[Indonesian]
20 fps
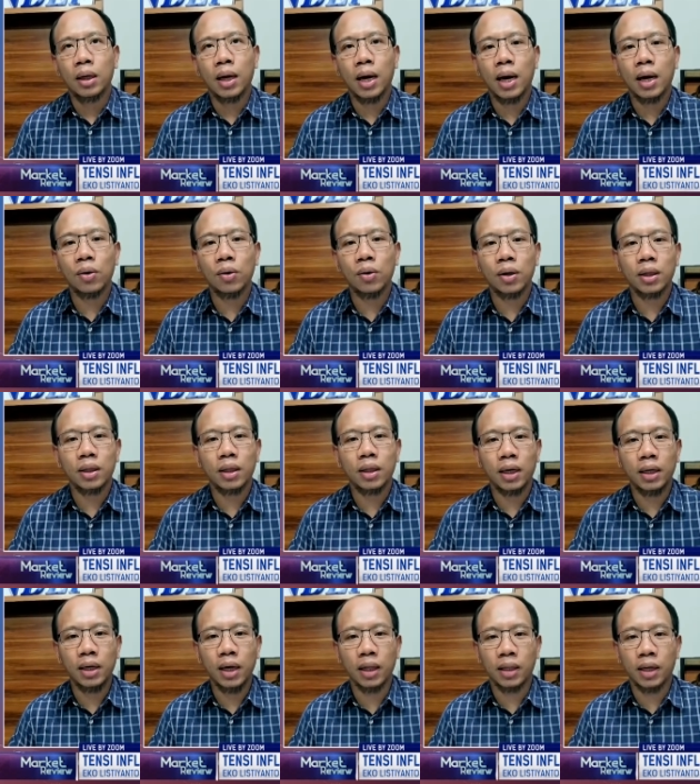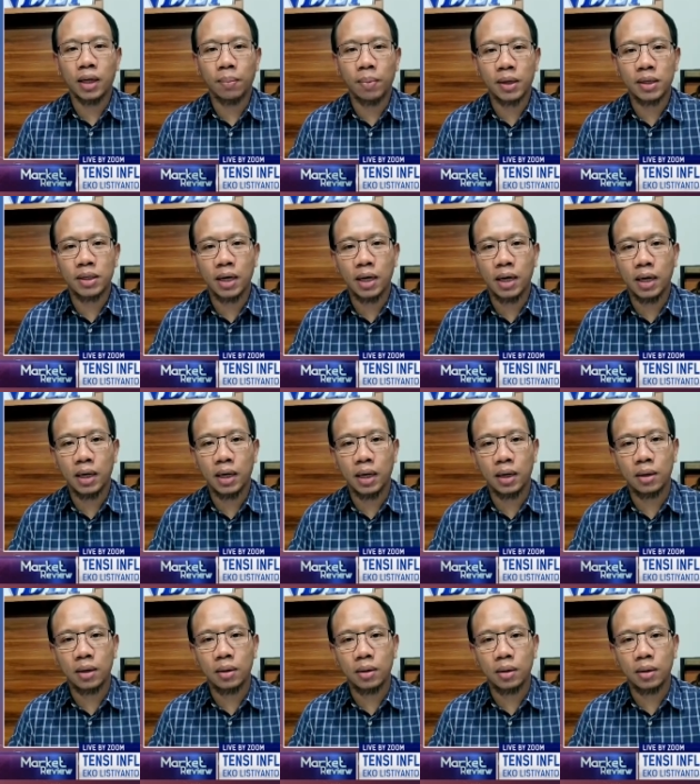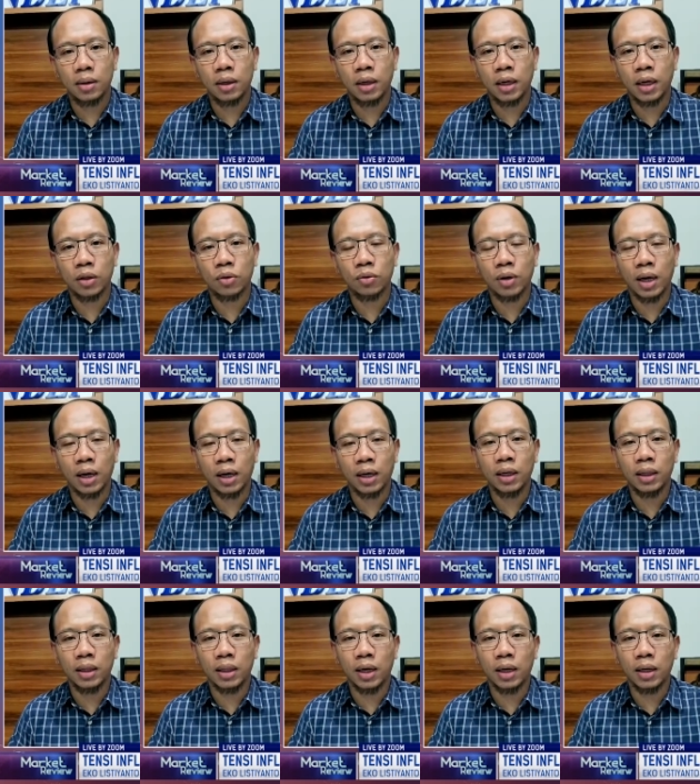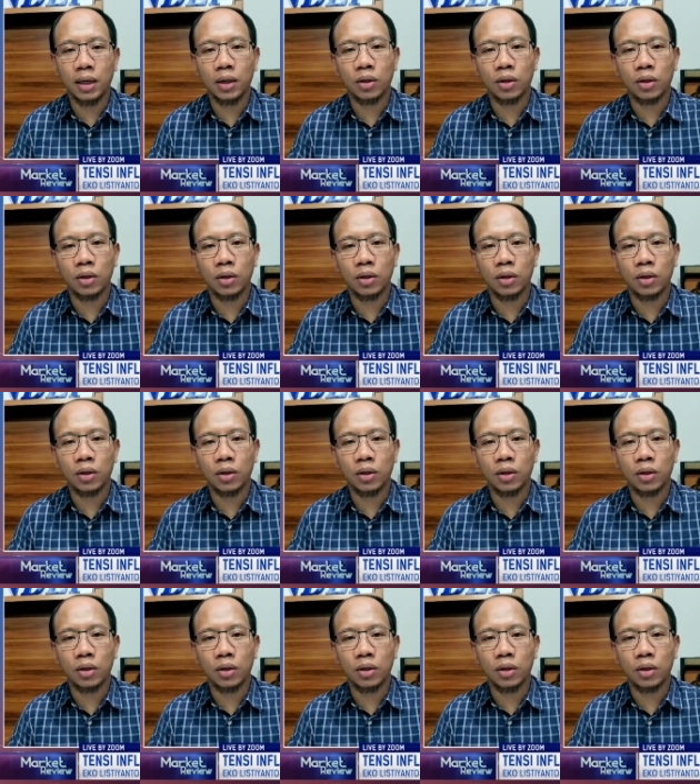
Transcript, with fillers: kalau kita lihat ya perjalanan nilai tukar kita,